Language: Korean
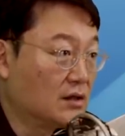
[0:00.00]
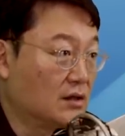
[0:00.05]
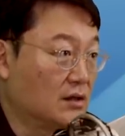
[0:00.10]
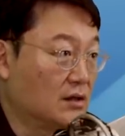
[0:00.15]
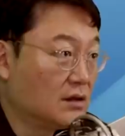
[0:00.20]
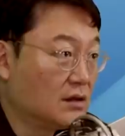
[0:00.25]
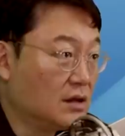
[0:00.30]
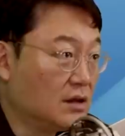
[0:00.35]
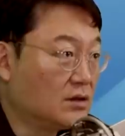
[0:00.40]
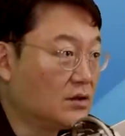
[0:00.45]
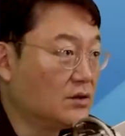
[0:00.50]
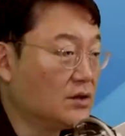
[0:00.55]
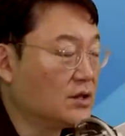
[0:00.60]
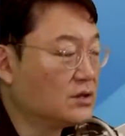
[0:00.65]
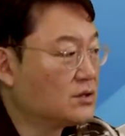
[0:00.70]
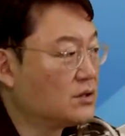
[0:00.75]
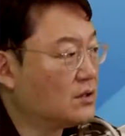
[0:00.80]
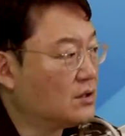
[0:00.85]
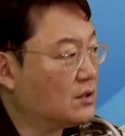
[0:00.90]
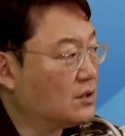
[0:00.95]
음.
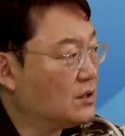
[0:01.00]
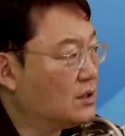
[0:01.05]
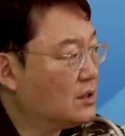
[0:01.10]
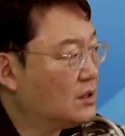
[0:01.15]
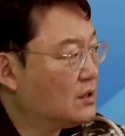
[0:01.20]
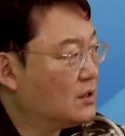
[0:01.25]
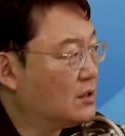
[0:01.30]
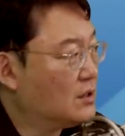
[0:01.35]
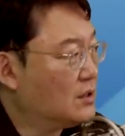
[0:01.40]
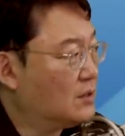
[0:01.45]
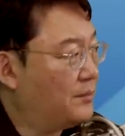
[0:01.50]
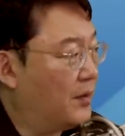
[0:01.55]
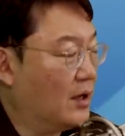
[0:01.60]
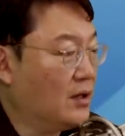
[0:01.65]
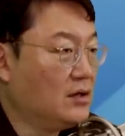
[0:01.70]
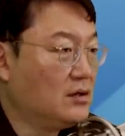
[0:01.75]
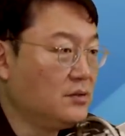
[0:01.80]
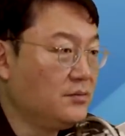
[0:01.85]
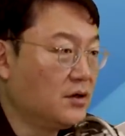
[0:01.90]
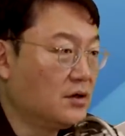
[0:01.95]
입건돼서 어, 음.
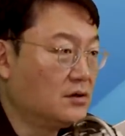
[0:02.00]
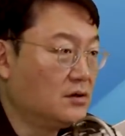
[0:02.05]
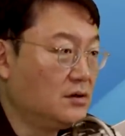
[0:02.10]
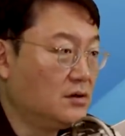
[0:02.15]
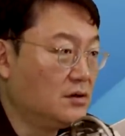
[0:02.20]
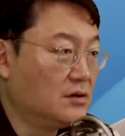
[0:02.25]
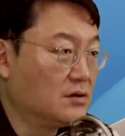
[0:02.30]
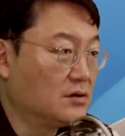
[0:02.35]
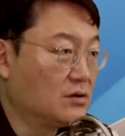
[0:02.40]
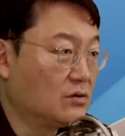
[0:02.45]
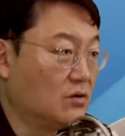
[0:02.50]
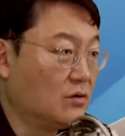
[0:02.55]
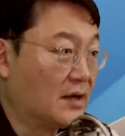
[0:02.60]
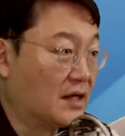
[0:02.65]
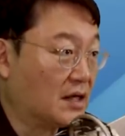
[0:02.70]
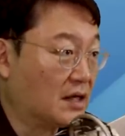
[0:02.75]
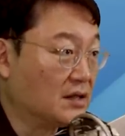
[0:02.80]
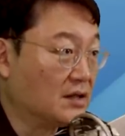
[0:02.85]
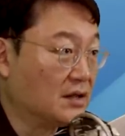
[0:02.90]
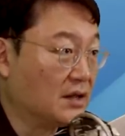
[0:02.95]
벌금형을
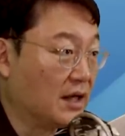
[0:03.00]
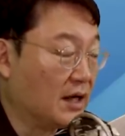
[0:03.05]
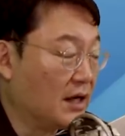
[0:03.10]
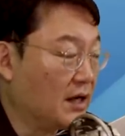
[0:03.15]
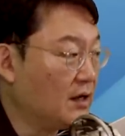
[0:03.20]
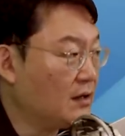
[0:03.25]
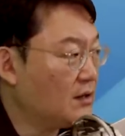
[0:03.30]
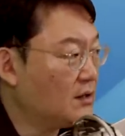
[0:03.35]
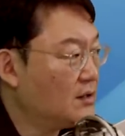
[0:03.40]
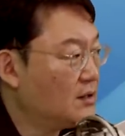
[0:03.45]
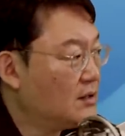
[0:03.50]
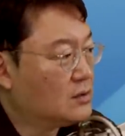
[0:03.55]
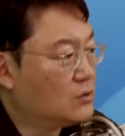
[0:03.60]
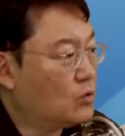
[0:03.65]
선고받았는데